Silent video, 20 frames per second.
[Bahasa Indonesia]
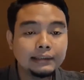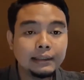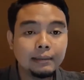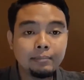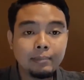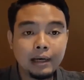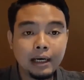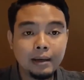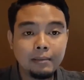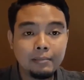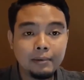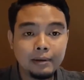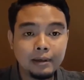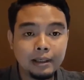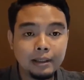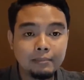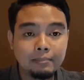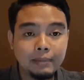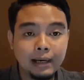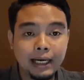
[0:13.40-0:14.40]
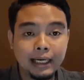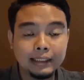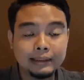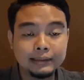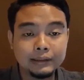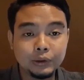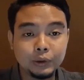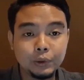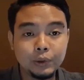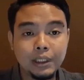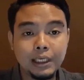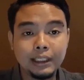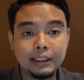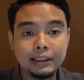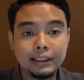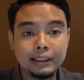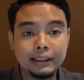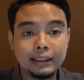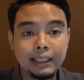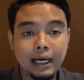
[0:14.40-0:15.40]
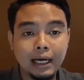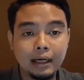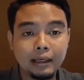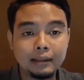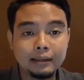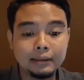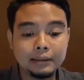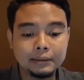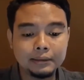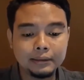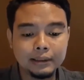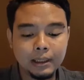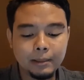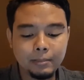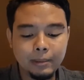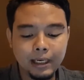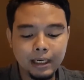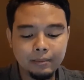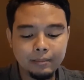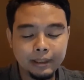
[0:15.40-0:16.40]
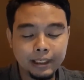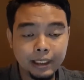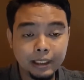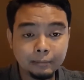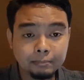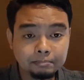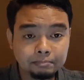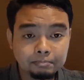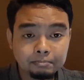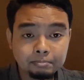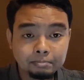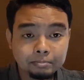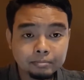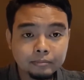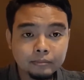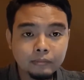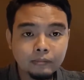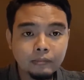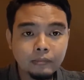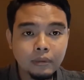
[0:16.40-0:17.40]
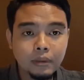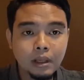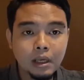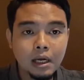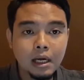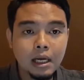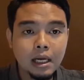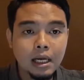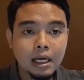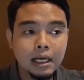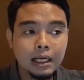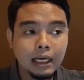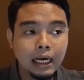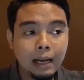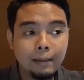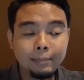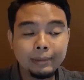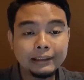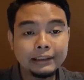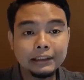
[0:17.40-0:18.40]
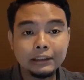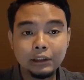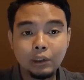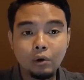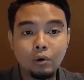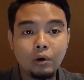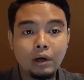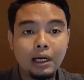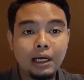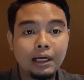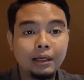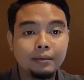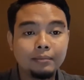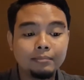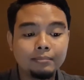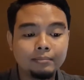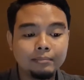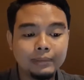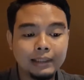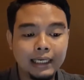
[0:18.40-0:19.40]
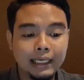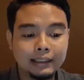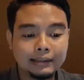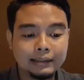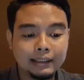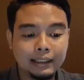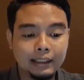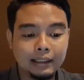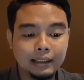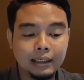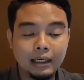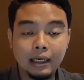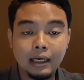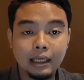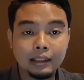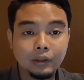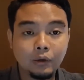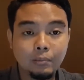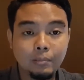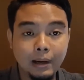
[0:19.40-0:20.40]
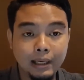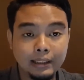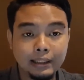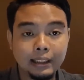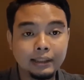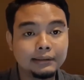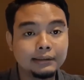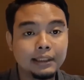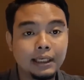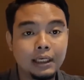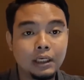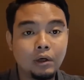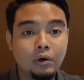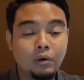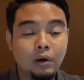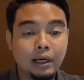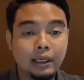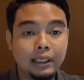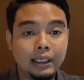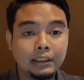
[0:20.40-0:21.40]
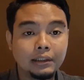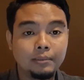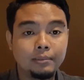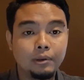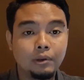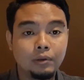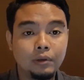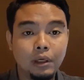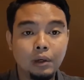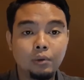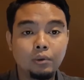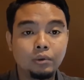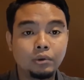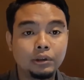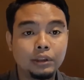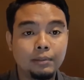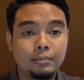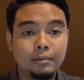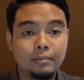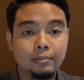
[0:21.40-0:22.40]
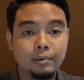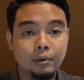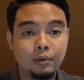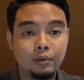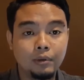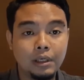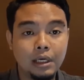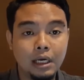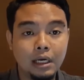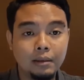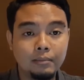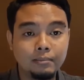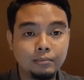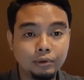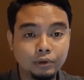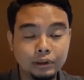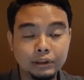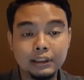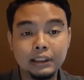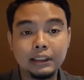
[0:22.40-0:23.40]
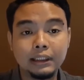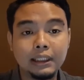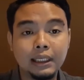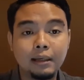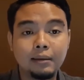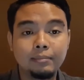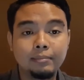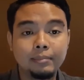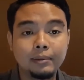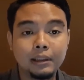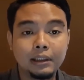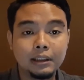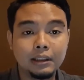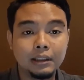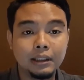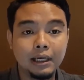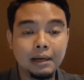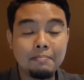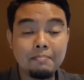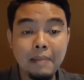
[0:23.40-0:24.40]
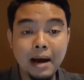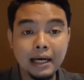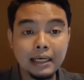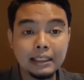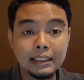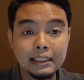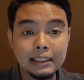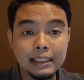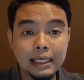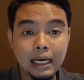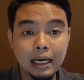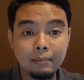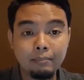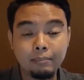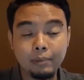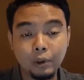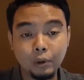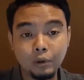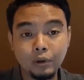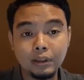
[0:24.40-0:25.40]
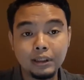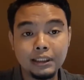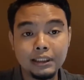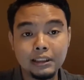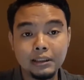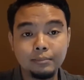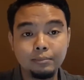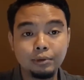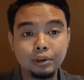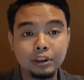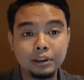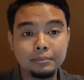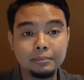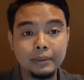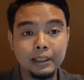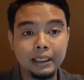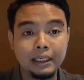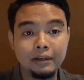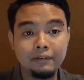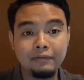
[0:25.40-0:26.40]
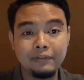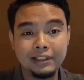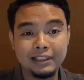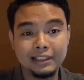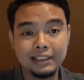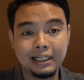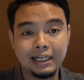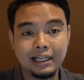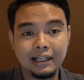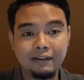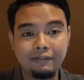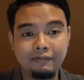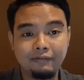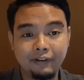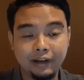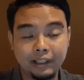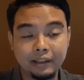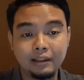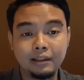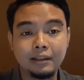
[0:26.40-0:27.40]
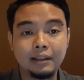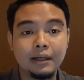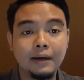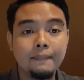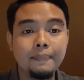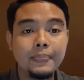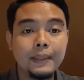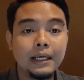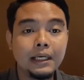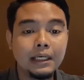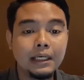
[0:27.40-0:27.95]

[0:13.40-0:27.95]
Saya pernah membahas juga tentang eh, apa namanya? Kenapa seseorang biasa eh, atau banyak sekali orang yang sebetulnya kurus tapi perutnya buncit. Nah, eh, lemak di dalam perut disebut sebagai visceral fat ya